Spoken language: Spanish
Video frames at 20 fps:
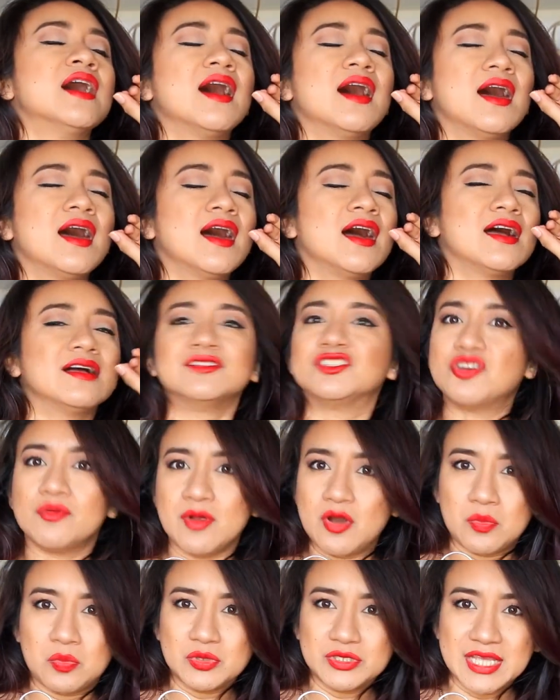ah, yo
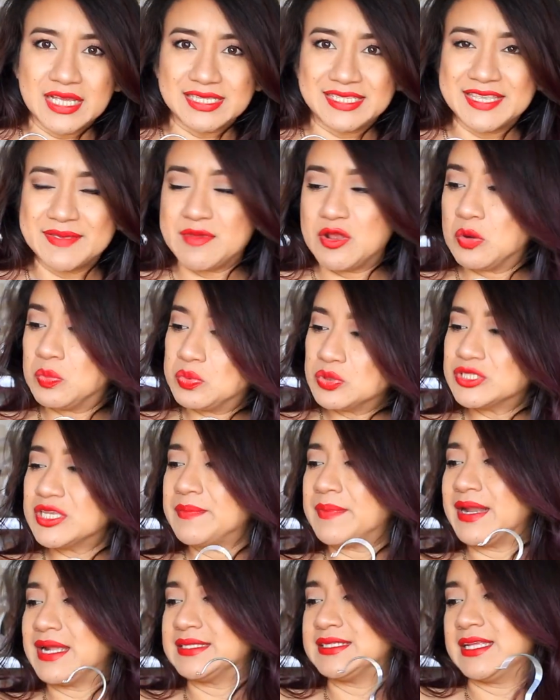me lo puse así, me lo puse
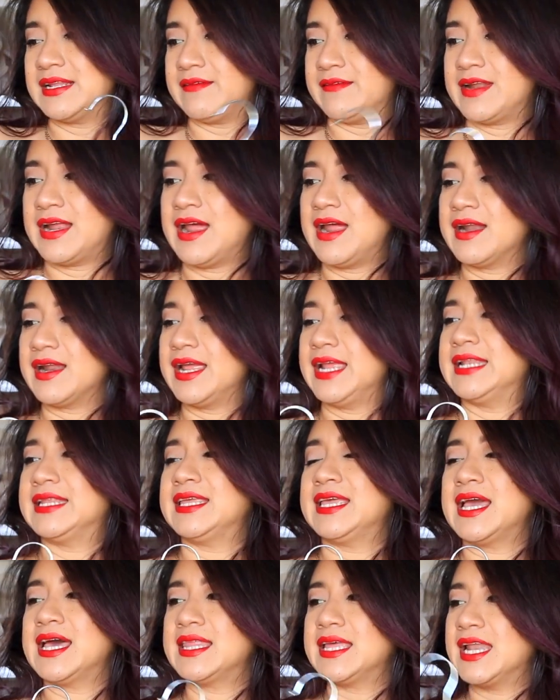para celebrar el
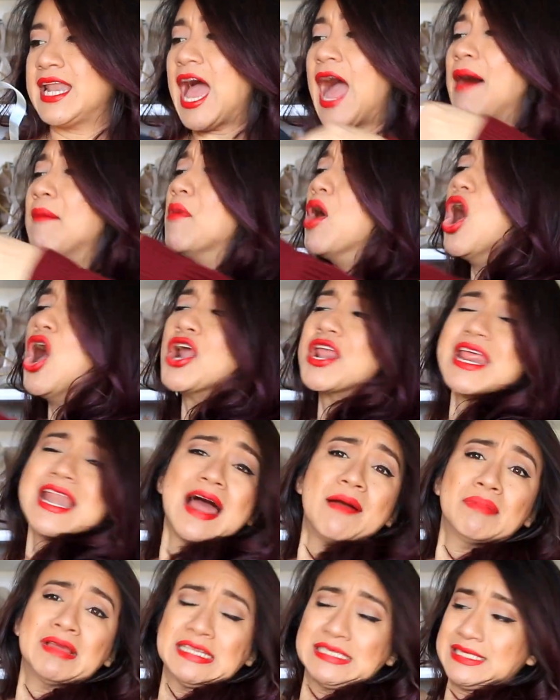día del amor y
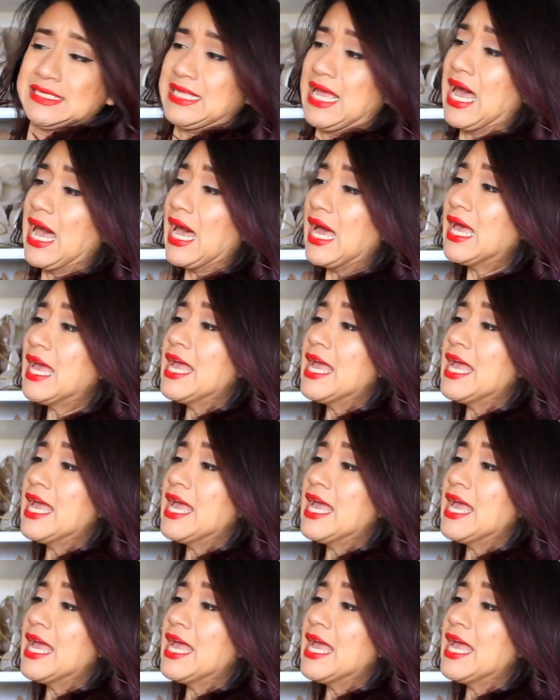la amistad.